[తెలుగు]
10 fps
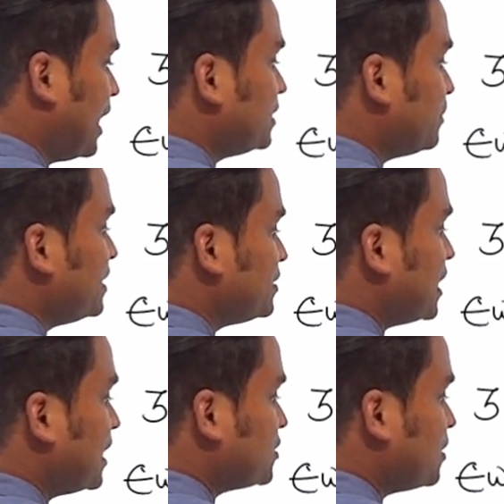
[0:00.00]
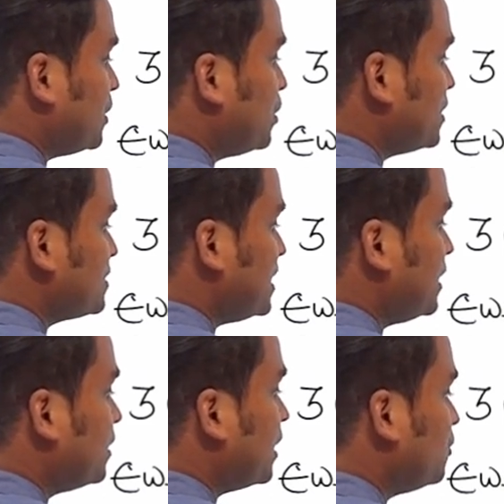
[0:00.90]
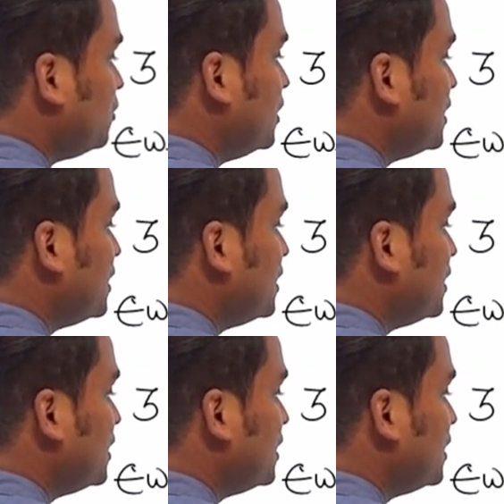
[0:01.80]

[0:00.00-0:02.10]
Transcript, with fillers: ఆంధ్రప్రదేశ్ రాష్ట్రంలో ఉన్న సిక్కులకు